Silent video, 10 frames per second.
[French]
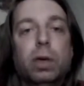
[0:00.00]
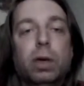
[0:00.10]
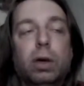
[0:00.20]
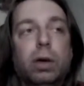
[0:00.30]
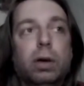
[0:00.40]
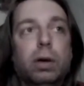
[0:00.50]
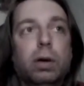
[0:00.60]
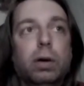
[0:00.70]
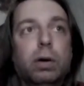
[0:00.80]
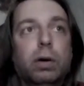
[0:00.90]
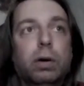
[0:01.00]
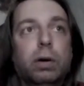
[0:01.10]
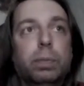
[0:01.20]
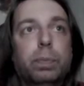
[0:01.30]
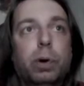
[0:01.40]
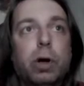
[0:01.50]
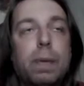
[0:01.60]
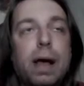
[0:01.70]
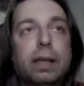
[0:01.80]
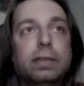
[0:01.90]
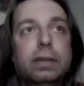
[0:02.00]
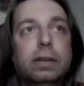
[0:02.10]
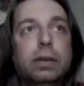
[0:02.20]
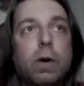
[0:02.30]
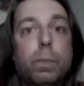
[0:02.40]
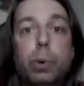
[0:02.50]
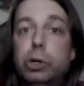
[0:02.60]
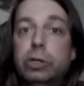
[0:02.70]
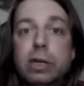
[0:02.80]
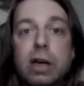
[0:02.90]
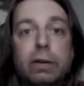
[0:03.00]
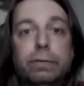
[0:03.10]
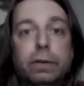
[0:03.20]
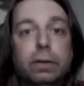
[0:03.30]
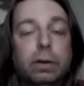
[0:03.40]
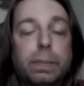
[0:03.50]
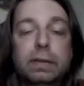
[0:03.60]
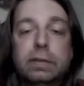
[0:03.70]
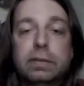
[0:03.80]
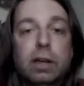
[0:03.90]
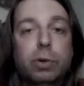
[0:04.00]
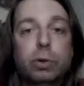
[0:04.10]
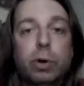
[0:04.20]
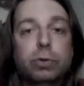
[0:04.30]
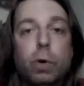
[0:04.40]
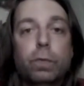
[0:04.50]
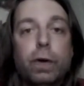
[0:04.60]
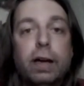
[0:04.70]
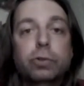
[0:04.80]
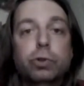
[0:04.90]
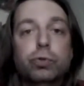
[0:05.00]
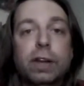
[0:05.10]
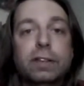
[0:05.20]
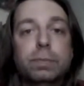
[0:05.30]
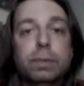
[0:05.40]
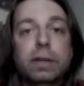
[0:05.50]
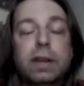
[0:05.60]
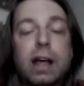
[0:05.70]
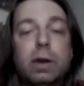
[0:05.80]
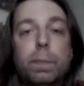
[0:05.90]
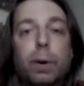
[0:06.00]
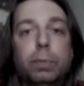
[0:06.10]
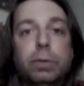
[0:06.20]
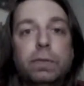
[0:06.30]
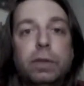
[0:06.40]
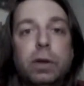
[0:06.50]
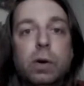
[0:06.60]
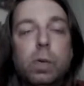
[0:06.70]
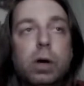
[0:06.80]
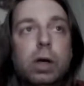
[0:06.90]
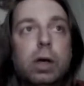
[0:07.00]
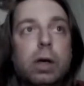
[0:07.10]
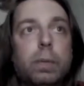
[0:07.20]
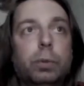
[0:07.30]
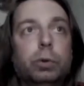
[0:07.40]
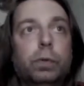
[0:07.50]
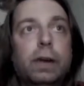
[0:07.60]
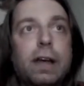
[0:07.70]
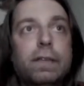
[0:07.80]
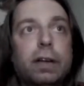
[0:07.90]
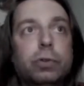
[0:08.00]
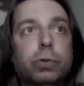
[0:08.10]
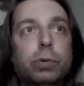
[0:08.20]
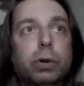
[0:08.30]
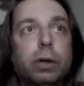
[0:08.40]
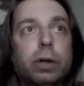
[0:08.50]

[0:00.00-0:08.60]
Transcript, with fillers: Euh, commencer, euh, Bonnie, en fait, est partie de Sable Noir avec son frère. Ça, je vous l'ai expliqué dans le premier vidéo pour trouver l'aventure.